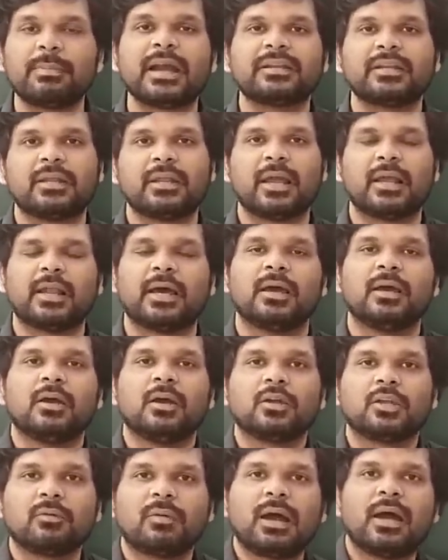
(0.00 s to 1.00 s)
பாக்டீரியாவில்
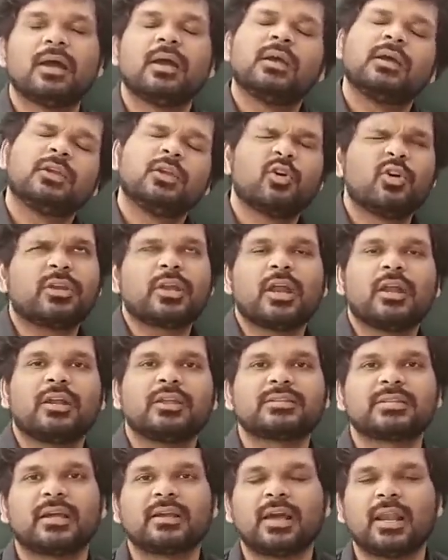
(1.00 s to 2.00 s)
ஓகேவா
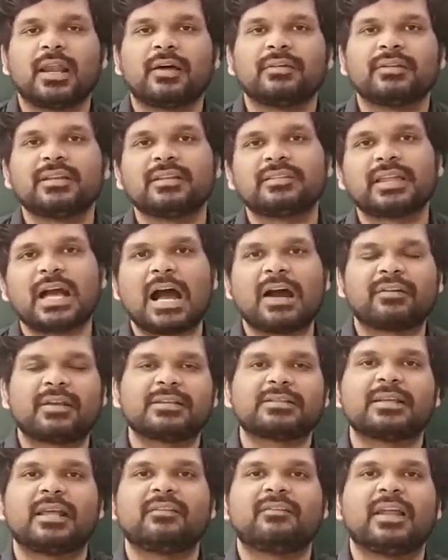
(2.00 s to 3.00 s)
யூகேட்டிக் செல்களில் வந்து தாவர
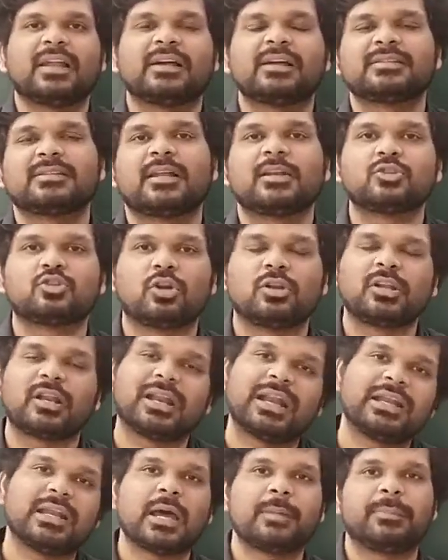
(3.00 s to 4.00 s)
செல் விலங்கு செல்னு
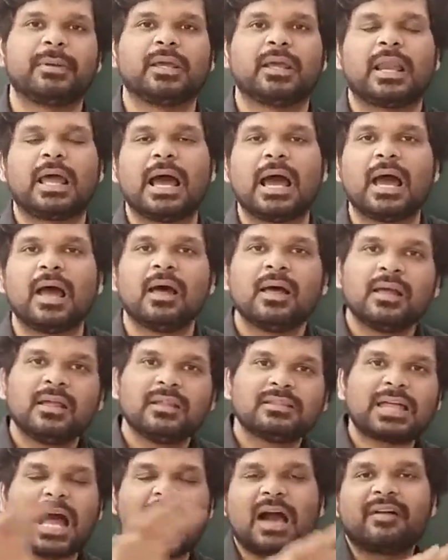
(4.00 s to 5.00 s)
சொல்லிட்டு ரெண்டாக பிரிக்கலாம்
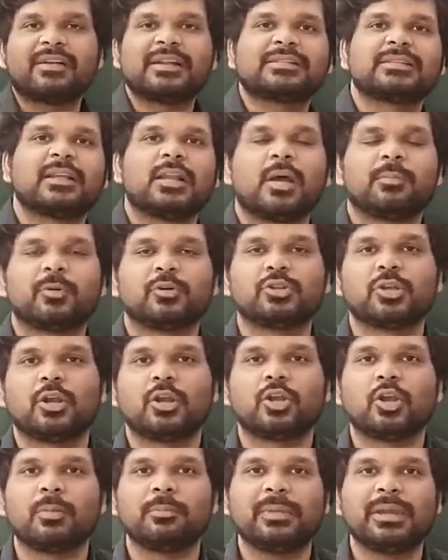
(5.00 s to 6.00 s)
தாவர செல்லை பொறுத்த
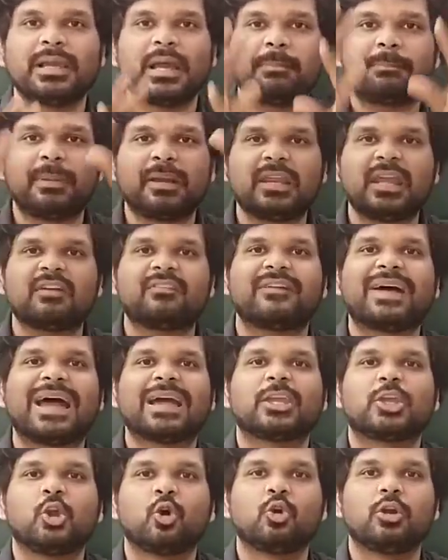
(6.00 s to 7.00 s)
வரைக்கும் மிகப்பெரிய
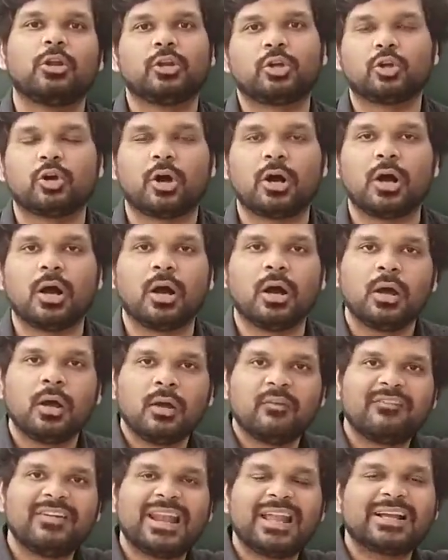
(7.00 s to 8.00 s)
வேக்யூல் இருக்கும்
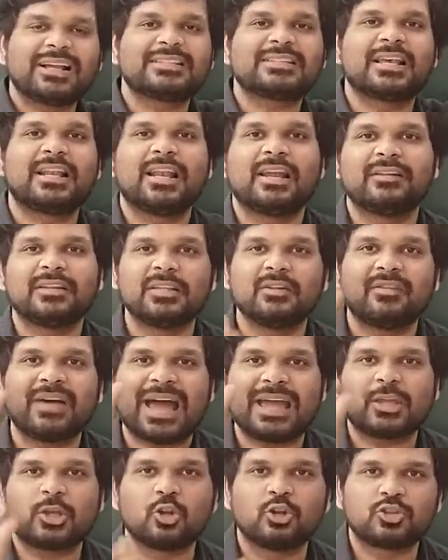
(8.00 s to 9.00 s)
விலங்கு செல்லில் வந்து
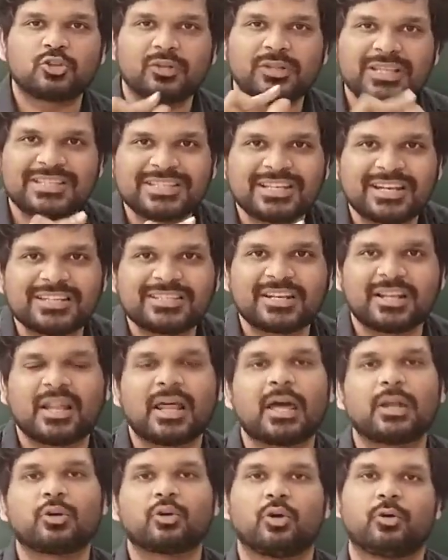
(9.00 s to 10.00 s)
வேக்யூல்ஸ் வந்து சின்ன
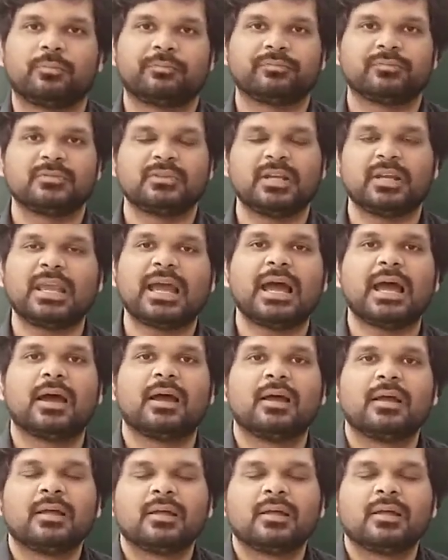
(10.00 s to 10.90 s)
சின்னதாக இருக்கும் சரியா